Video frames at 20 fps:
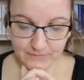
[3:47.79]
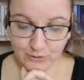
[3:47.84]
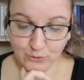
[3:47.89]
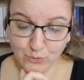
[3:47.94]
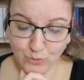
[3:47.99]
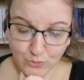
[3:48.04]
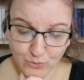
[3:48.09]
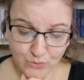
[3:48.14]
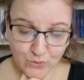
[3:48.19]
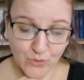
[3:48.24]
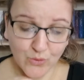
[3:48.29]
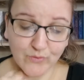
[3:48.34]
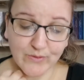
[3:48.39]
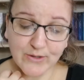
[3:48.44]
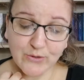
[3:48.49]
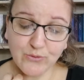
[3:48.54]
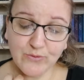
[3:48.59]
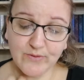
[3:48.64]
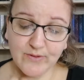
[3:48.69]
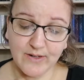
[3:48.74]
Donc, on va
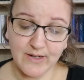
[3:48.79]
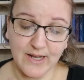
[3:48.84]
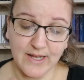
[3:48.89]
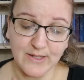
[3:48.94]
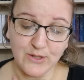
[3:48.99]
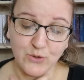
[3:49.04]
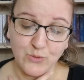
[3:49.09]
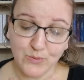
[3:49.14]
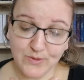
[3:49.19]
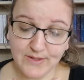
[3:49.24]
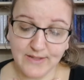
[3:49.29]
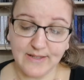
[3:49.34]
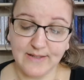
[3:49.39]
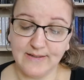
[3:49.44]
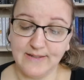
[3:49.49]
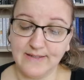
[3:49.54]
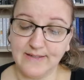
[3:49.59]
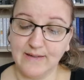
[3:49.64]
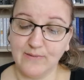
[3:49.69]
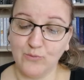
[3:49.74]
suivre la
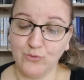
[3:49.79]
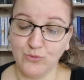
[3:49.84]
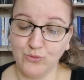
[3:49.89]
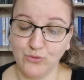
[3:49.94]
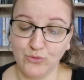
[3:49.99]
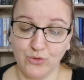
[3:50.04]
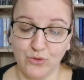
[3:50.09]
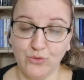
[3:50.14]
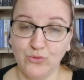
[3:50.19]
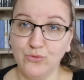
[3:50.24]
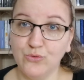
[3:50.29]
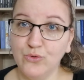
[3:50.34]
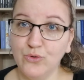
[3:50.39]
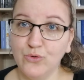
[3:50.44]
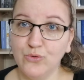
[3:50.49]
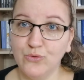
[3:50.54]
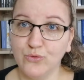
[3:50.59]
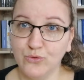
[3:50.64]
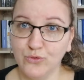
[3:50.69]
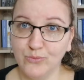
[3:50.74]
suite des aventures de
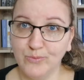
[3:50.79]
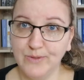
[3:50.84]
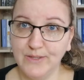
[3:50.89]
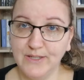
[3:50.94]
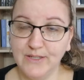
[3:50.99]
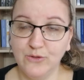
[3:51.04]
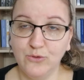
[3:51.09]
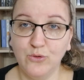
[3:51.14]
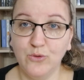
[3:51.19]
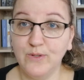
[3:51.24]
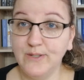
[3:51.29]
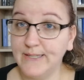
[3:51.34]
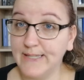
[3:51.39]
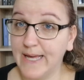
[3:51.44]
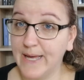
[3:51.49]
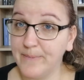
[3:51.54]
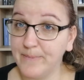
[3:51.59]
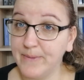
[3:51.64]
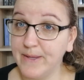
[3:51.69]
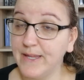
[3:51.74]
Ruby, de
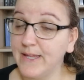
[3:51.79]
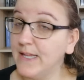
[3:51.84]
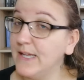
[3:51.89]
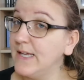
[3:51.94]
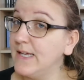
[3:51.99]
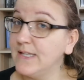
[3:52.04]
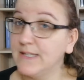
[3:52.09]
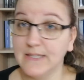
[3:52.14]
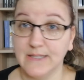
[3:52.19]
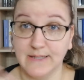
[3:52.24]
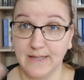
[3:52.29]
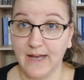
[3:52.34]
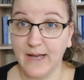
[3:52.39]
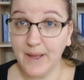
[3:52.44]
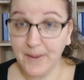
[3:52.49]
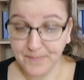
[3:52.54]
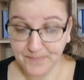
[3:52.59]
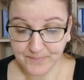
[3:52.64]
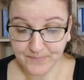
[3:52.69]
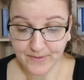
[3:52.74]
Liam, et etc.
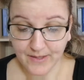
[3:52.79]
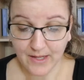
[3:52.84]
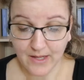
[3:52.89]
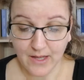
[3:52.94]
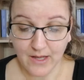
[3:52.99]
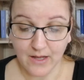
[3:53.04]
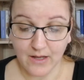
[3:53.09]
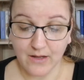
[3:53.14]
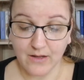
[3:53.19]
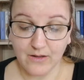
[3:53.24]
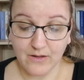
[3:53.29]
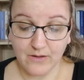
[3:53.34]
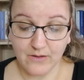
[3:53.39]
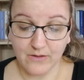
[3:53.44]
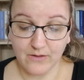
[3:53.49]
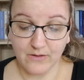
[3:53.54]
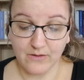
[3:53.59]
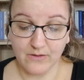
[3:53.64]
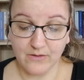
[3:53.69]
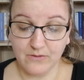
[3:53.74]

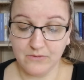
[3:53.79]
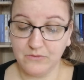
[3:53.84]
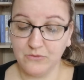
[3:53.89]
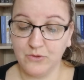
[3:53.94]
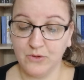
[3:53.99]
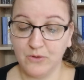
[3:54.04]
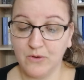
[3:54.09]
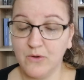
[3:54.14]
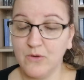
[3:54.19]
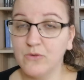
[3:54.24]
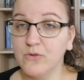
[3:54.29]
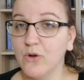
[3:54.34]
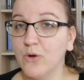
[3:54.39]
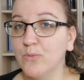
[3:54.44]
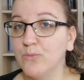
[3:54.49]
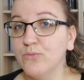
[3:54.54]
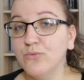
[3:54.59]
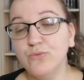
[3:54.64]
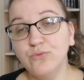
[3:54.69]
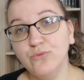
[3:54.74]
Euh, il y aura
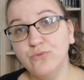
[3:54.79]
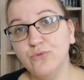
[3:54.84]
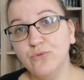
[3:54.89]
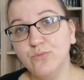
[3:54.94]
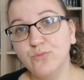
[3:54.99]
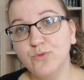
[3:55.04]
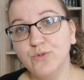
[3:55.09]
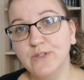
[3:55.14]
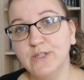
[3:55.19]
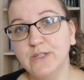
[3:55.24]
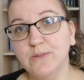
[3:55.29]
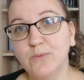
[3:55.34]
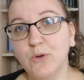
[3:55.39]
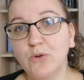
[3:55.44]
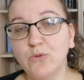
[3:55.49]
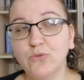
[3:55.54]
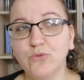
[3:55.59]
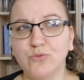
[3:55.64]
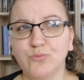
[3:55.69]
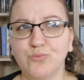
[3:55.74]
encore beaucoup de
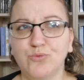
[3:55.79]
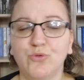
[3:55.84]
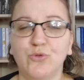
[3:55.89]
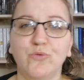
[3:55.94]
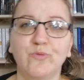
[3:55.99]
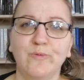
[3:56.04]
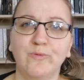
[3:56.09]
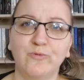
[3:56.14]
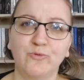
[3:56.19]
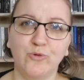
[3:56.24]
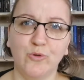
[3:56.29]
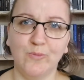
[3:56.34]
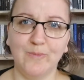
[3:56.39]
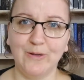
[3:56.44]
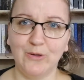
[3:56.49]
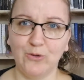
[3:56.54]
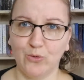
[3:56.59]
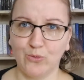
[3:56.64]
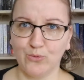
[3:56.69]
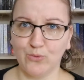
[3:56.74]
rebondissements. Donc pour vous
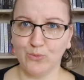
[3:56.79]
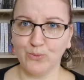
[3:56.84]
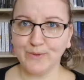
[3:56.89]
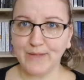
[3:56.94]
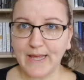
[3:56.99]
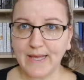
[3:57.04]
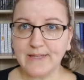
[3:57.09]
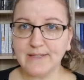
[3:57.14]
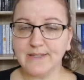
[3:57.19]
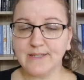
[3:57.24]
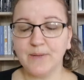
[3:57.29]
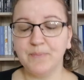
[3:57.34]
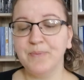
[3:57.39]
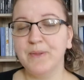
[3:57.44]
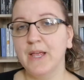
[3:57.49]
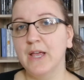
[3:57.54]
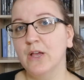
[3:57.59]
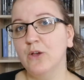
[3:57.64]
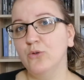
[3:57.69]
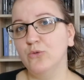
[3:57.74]
remettre dans le contexte,
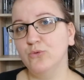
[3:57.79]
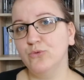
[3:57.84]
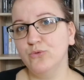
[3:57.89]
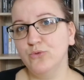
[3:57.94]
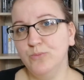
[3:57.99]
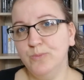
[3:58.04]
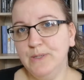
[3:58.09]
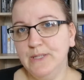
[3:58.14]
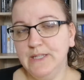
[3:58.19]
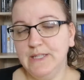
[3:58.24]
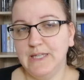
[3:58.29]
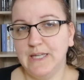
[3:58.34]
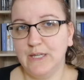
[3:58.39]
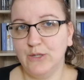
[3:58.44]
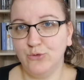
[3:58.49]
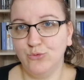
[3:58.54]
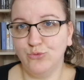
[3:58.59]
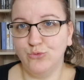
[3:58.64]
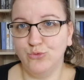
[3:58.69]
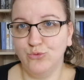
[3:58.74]
Ruby
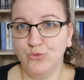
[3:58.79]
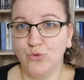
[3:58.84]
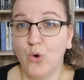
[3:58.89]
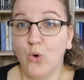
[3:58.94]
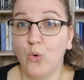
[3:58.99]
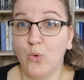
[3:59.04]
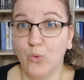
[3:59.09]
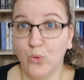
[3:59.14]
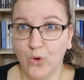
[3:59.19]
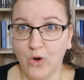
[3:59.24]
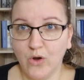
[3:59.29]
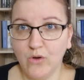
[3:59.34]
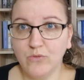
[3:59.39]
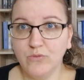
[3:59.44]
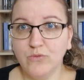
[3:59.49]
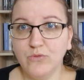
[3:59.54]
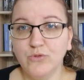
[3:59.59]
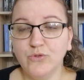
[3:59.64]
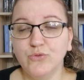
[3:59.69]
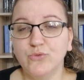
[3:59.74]
est une
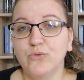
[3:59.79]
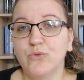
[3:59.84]
orange.